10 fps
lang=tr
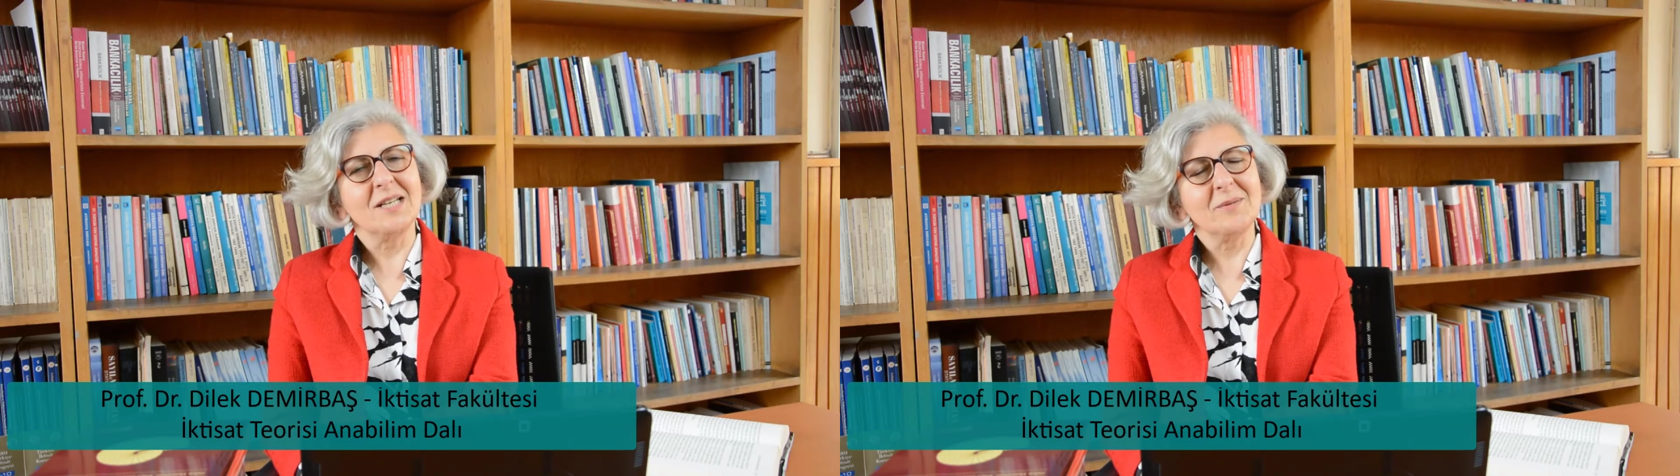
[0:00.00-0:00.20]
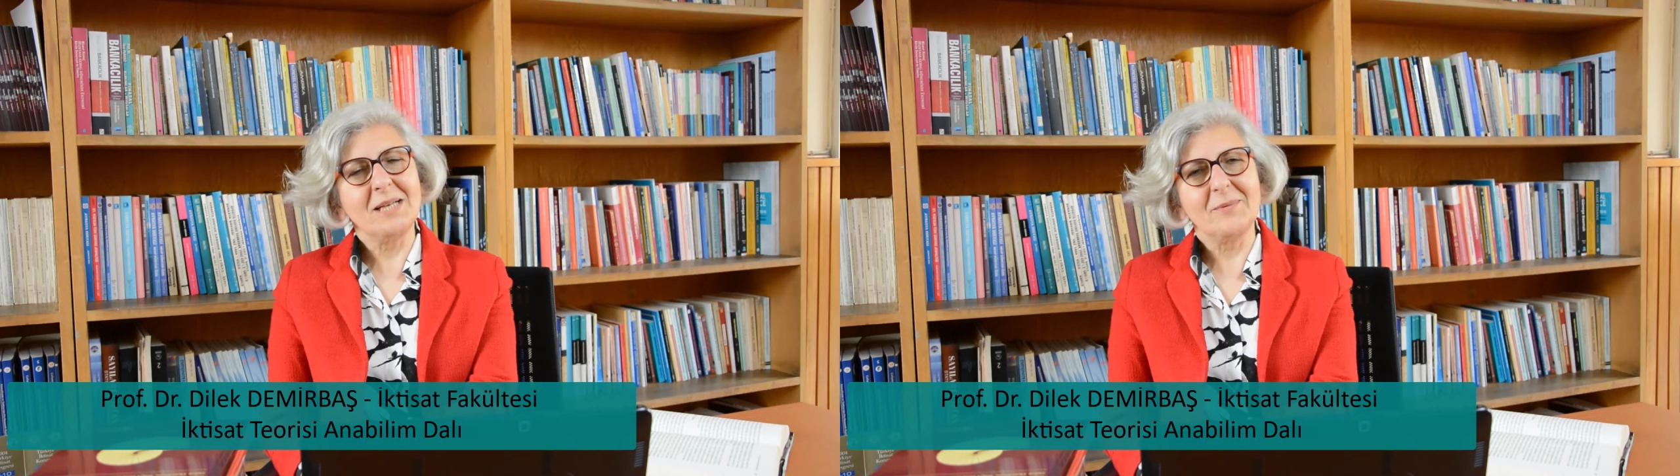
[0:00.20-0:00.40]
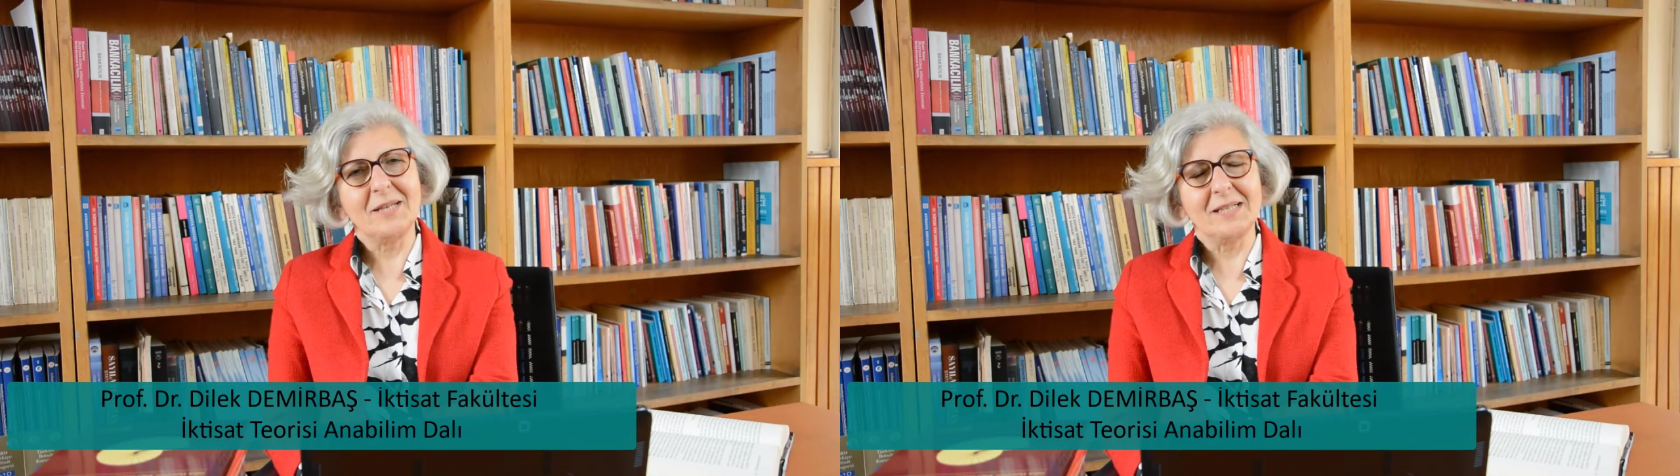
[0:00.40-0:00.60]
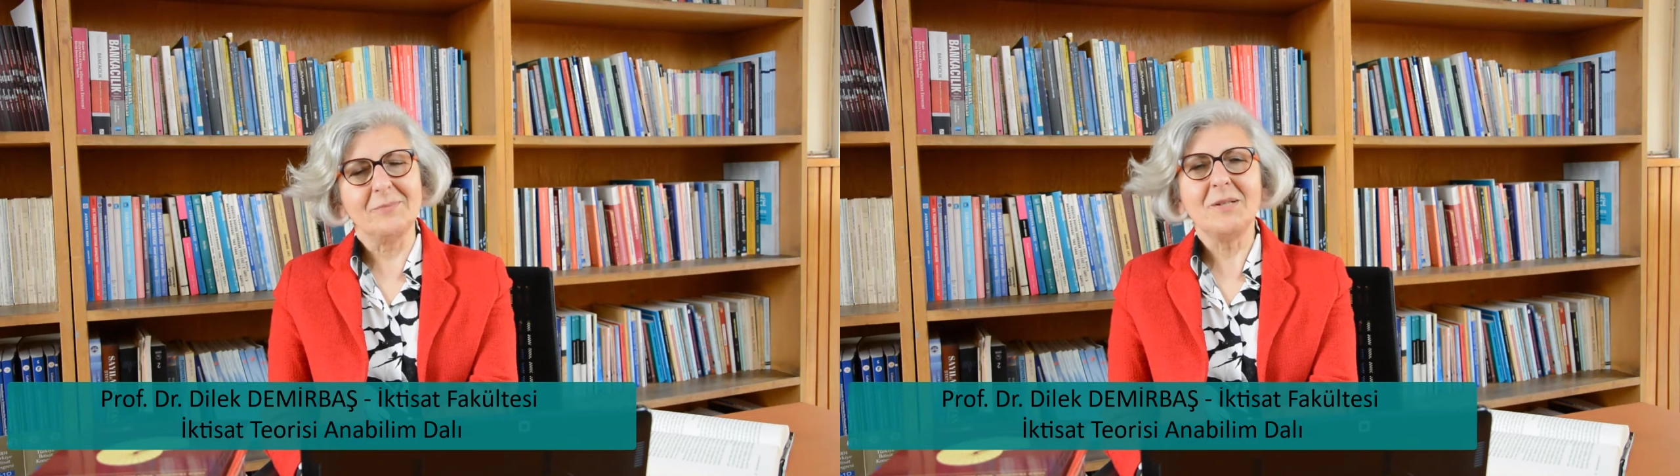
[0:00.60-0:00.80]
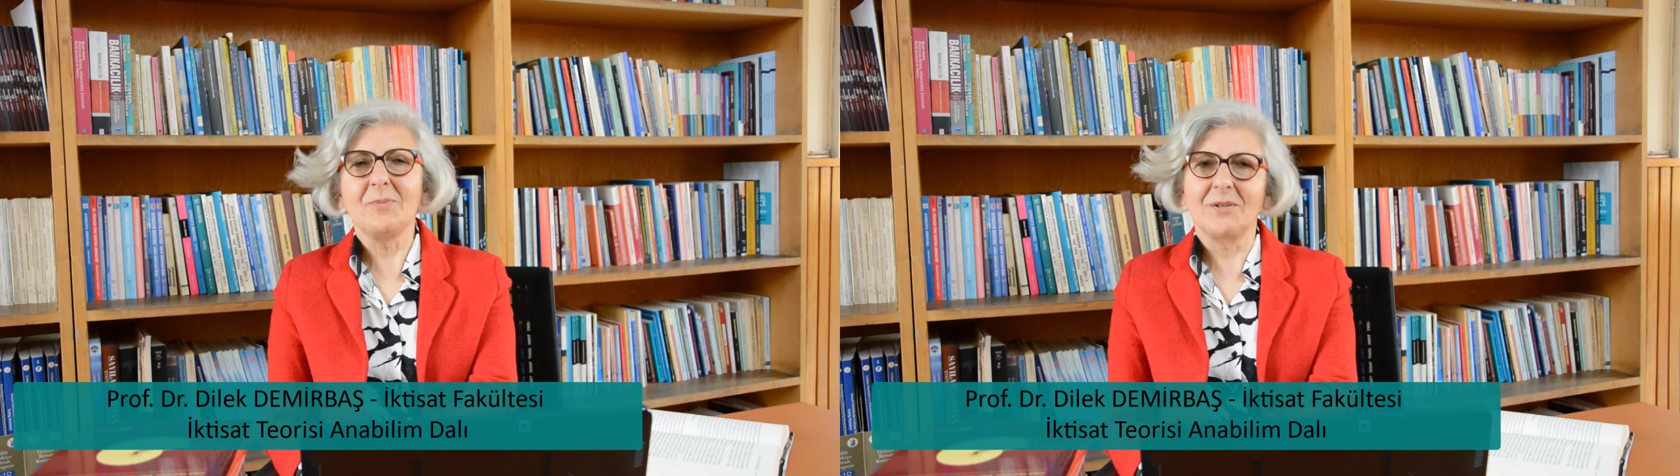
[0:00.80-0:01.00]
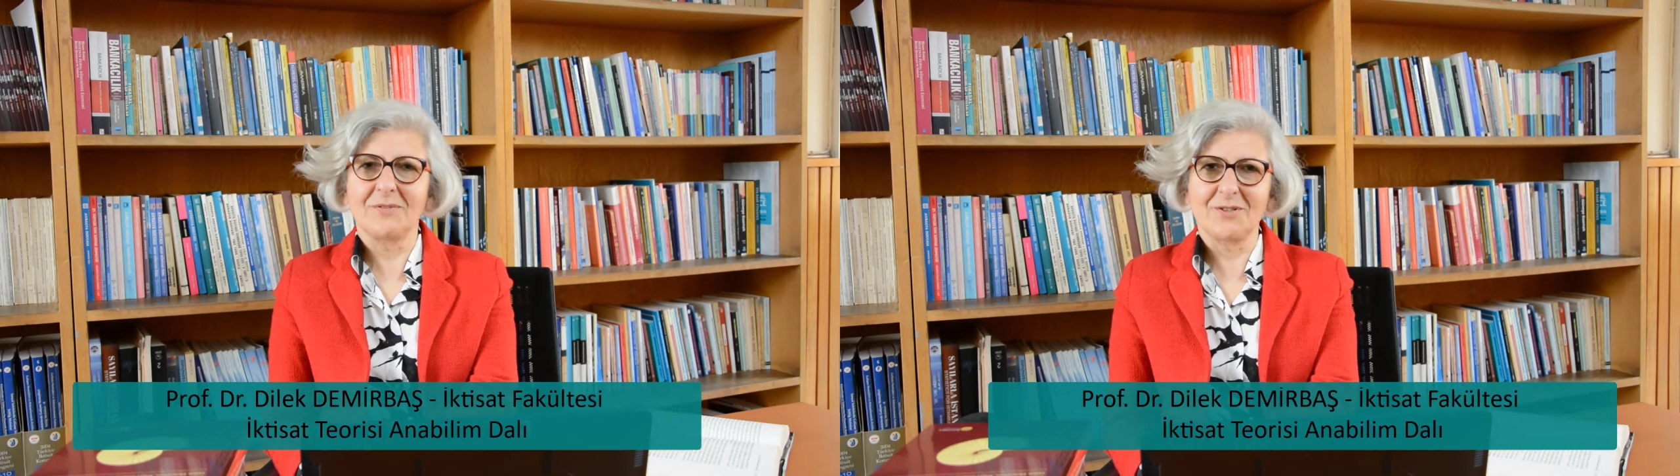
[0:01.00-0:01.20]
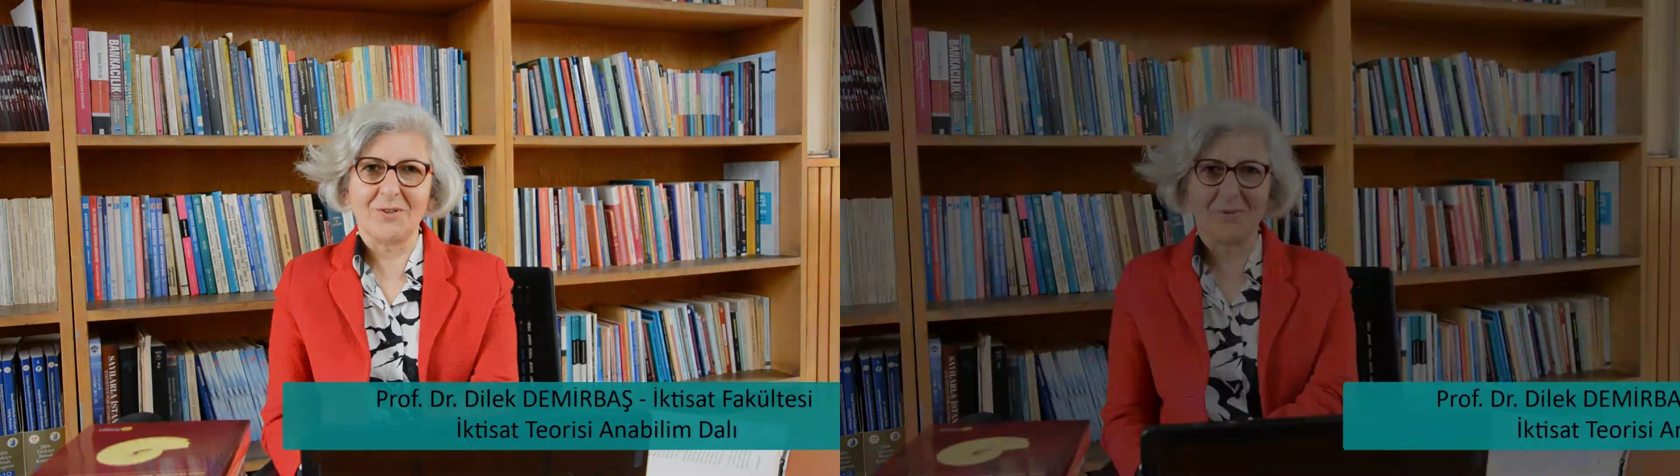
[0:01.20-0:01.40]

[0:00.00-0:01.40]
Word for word: Anabilim Dalı'nda profesörüm.